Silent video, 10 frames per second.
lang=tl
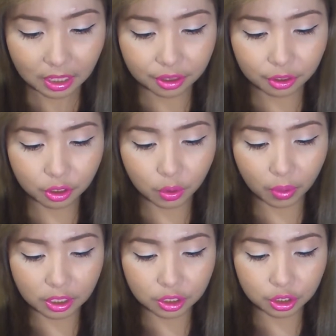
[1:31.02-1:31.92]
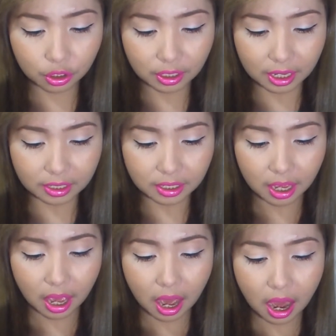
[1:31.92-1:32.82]
third question is,
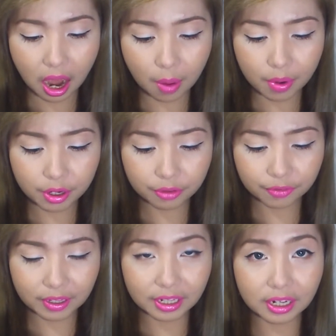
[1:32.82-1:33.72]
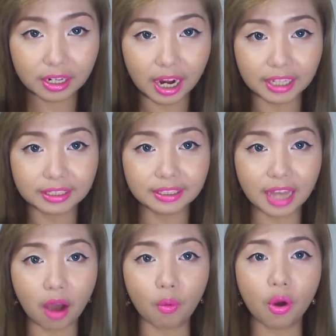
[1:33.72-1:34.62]
how are you feeling right
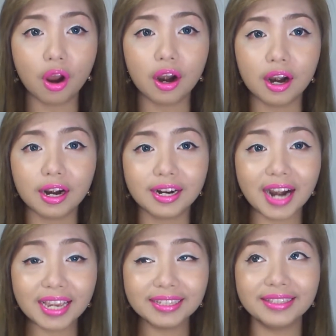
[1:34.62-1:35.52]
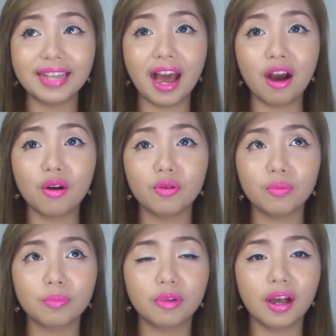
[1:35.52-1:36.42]
now? Right now,
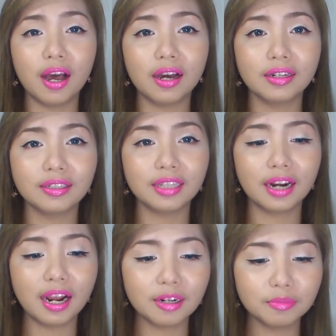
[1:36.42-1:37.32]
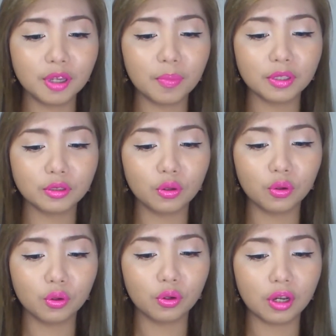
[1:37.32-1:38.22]
ang nararamdaman
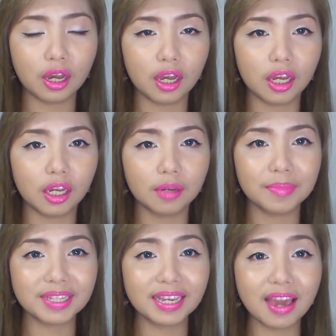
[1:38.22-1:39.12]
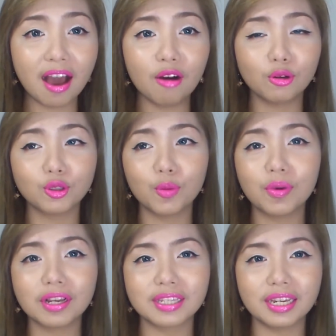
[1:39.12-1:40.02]
ko, uh, masaya ako.
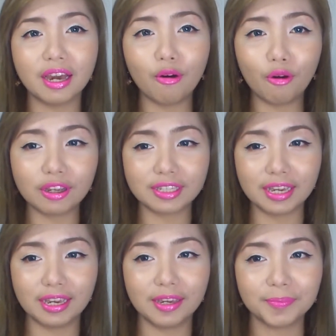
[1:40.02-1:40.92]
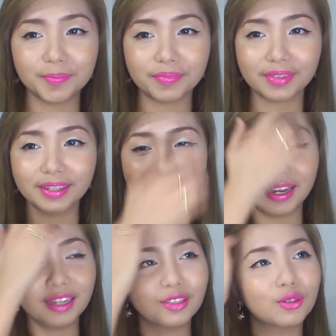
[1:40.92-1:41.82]
Sobrang saya ko kasi,
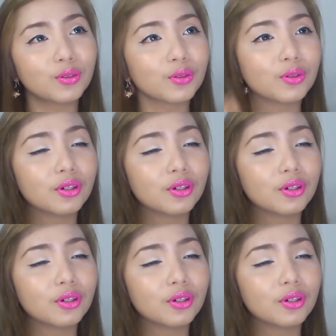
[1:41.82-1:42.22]
ano,